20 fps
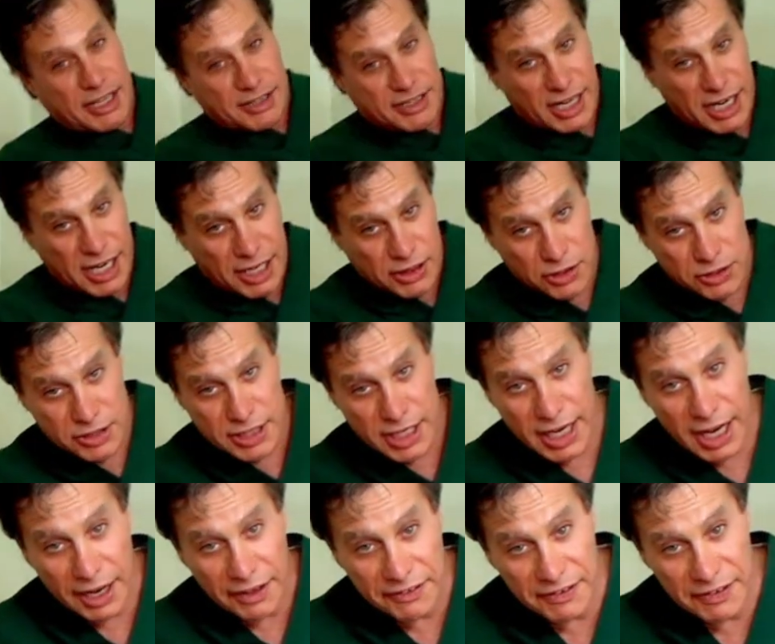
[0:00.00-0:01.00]
a hacer estos
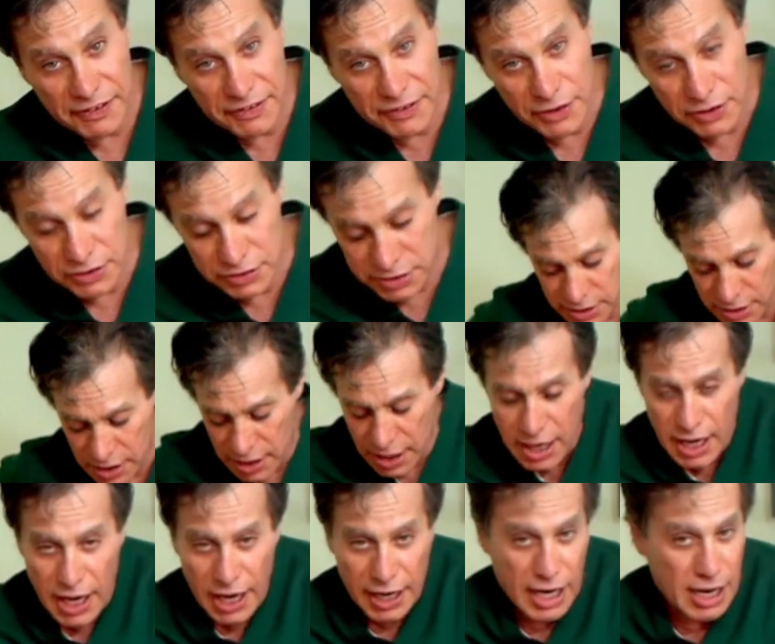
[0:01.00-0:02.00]
ejercicios,
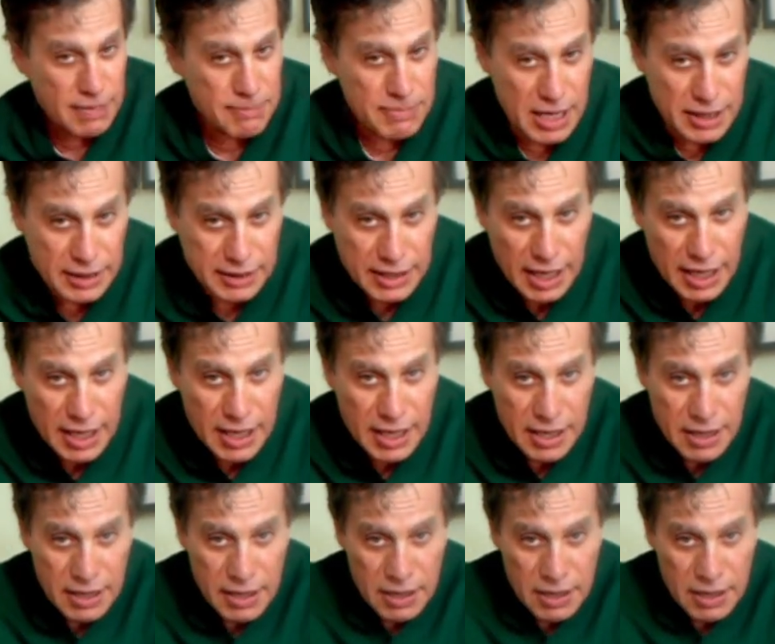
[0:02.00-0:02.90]
realmente